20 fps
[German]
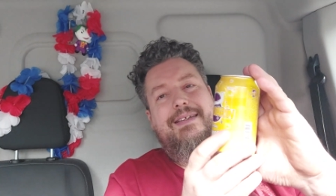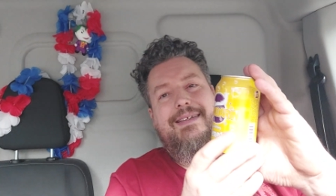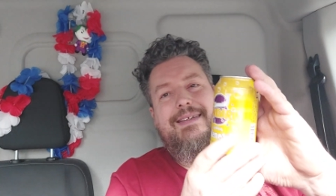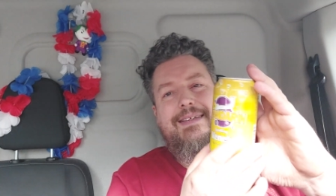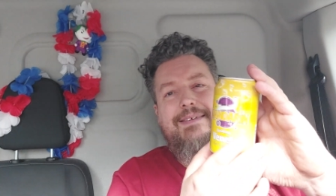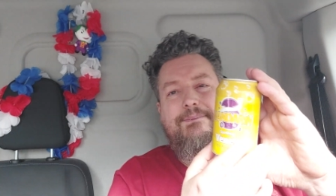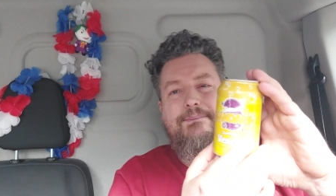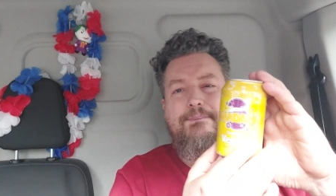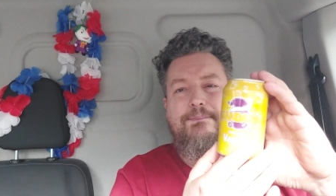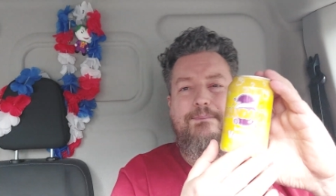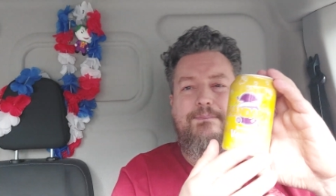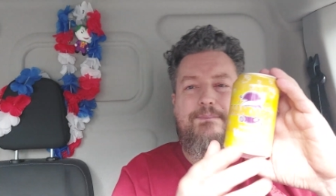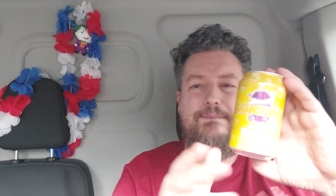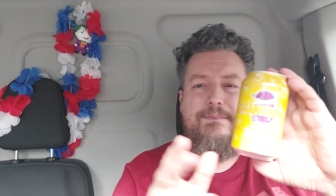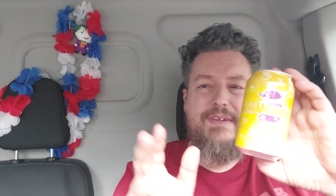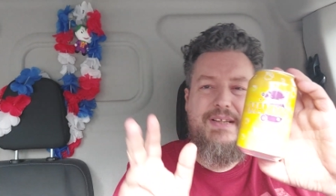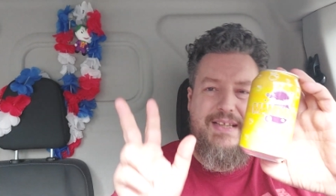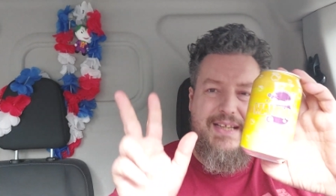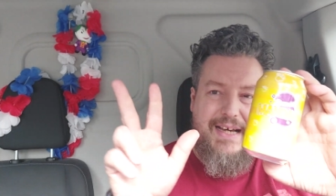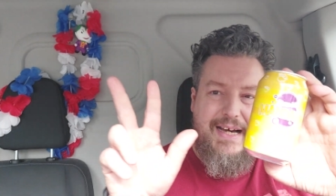
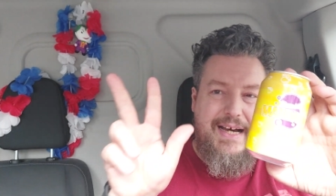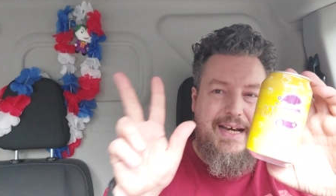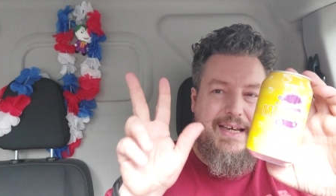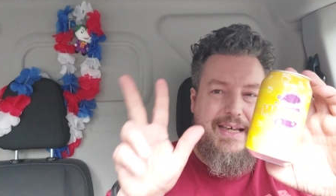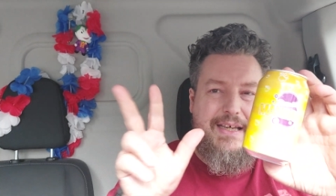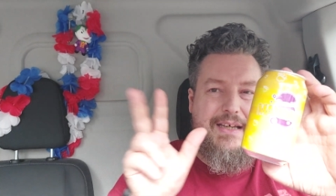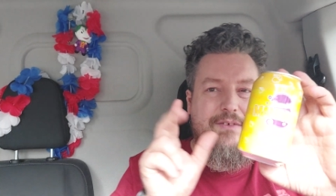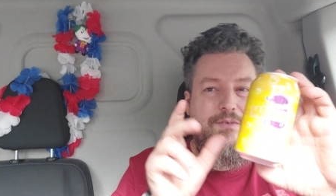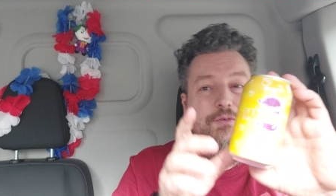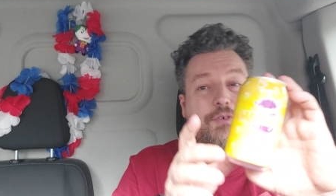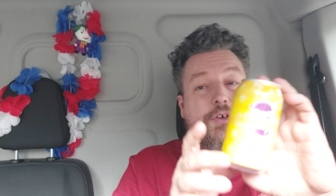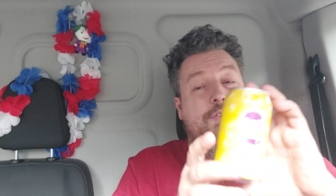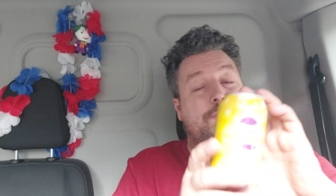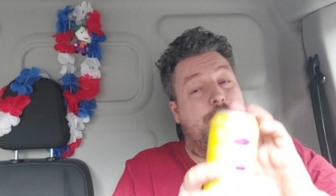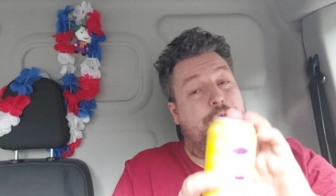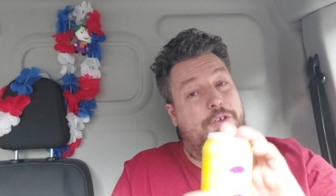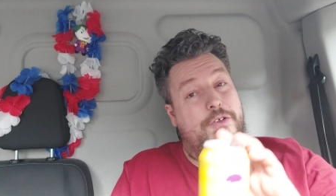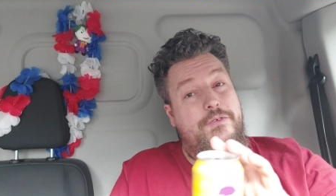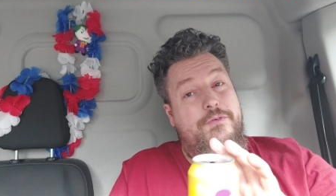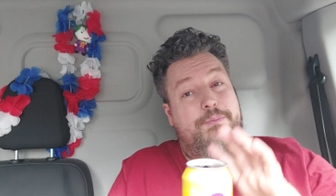M3 von
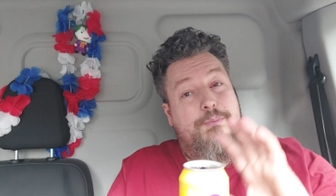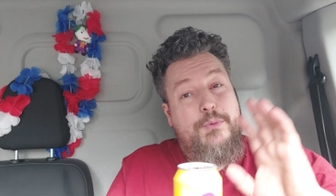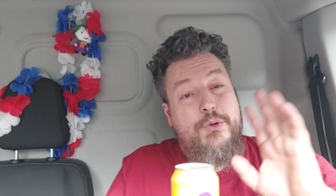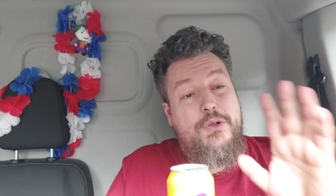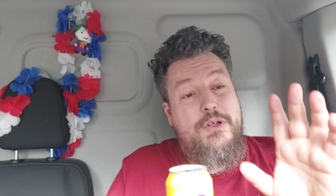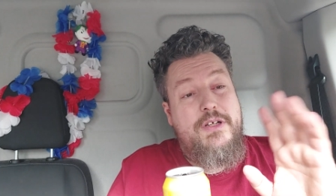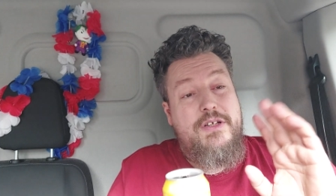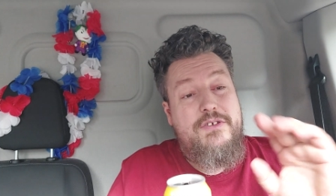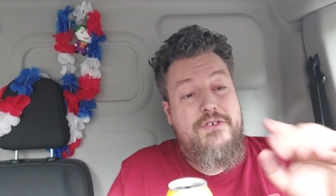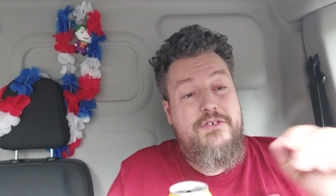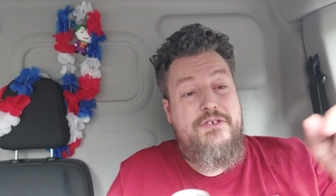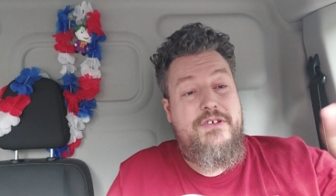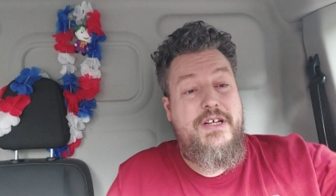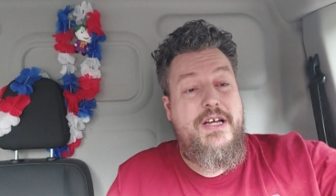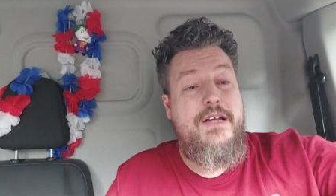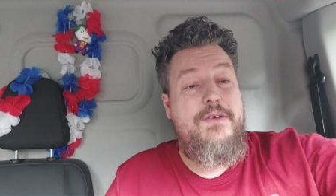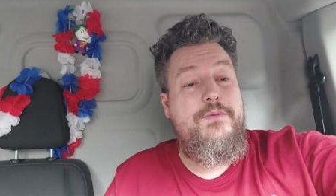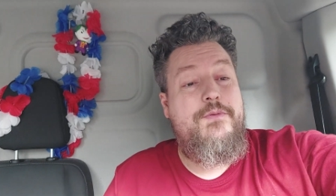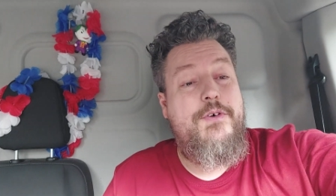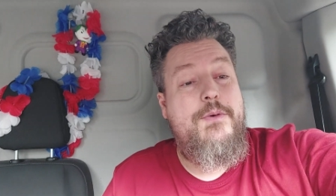fünf möglichen
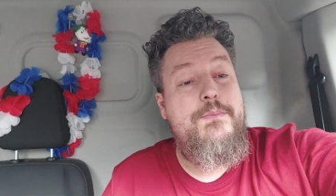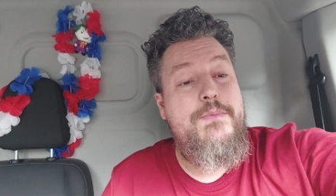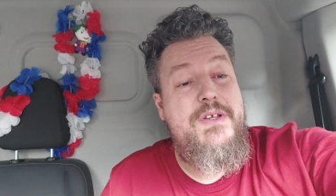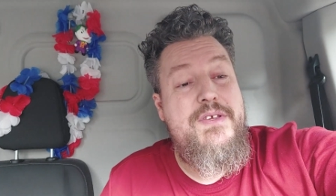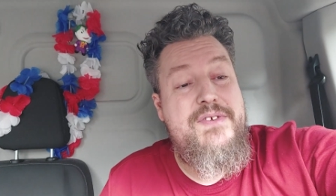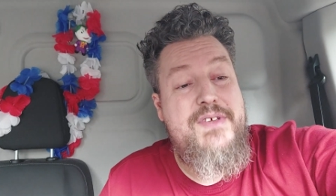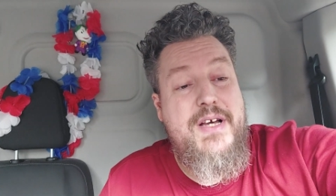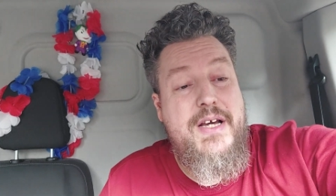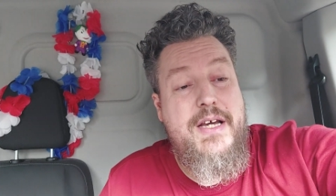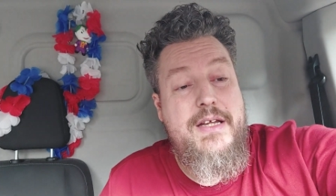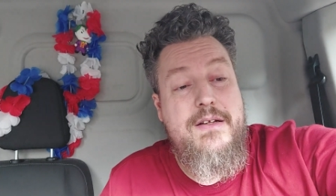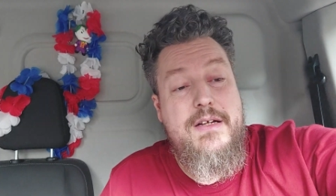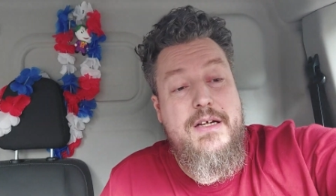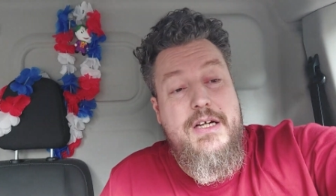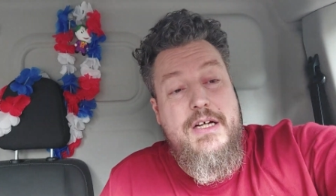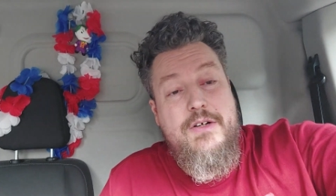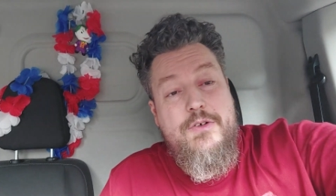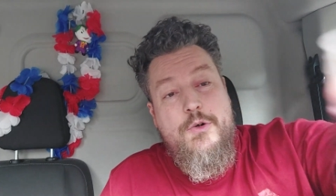Sternen vom Design,